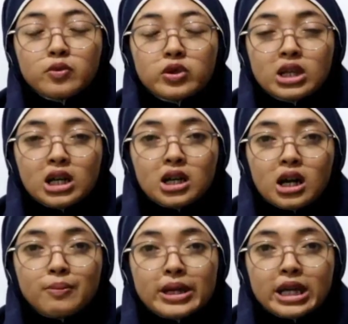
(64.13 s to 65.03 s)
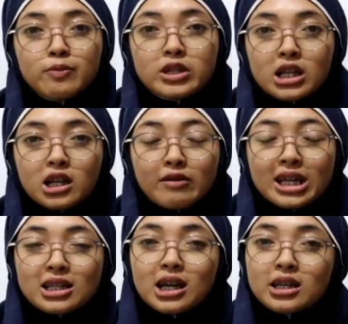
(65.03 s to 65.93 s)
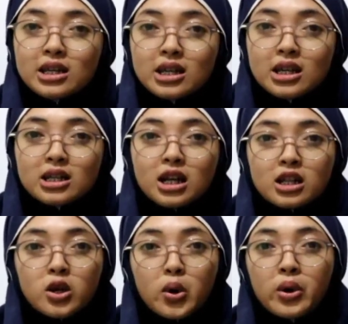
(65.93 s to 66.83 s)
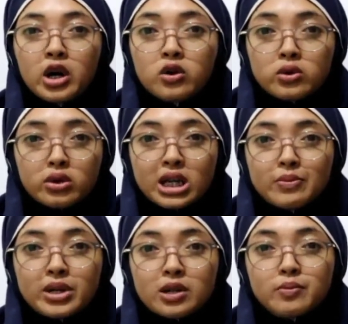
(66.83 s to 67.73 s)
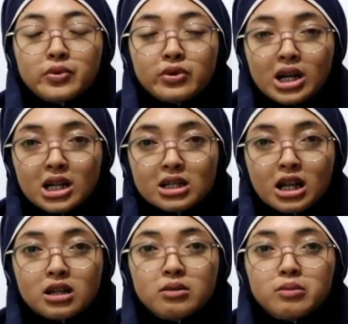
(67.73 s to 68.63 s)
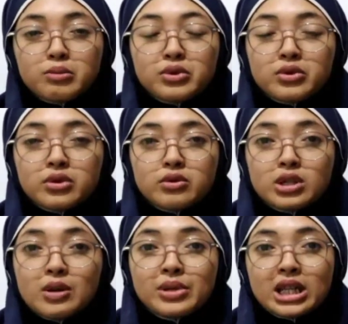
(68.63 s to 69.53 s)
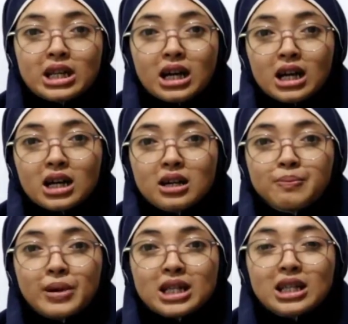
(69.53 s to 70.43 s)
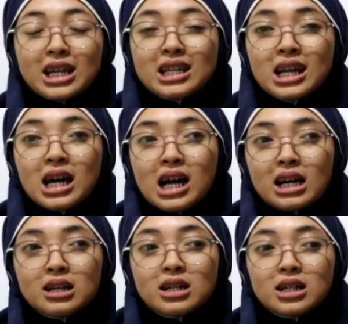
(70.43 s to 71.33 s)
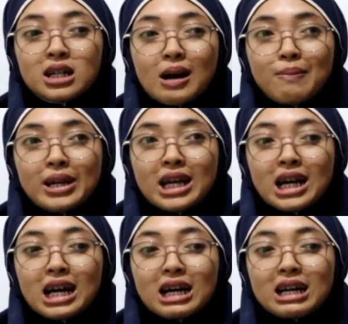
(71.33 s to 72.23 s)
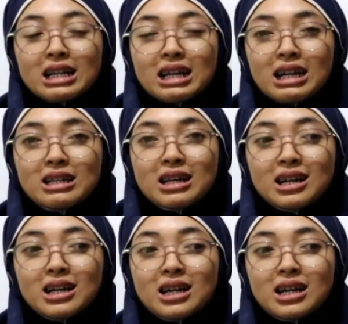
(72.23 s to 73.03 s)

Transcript: punya apa ya punya riwayat sakit atau untuk yang perempuan dan udah menikah pasti kan uh, apa ya akan ada